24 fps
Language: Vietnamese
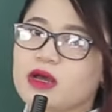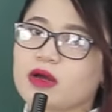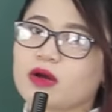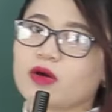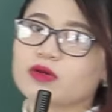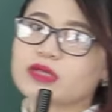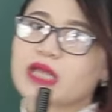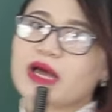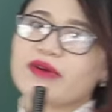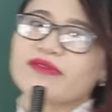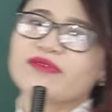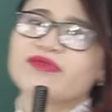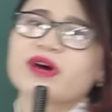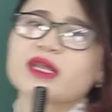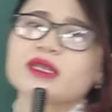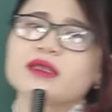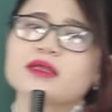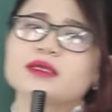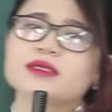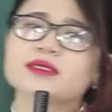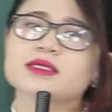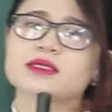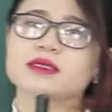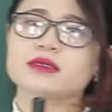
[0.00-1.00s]
Cô ta vẫn
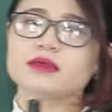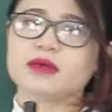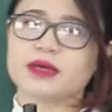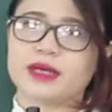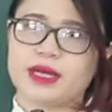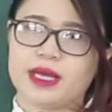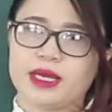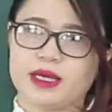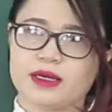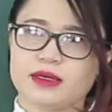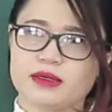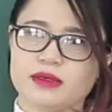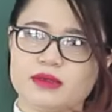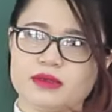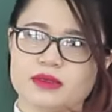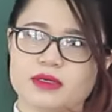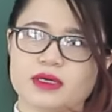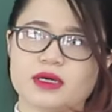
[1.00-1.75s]
chưa đến.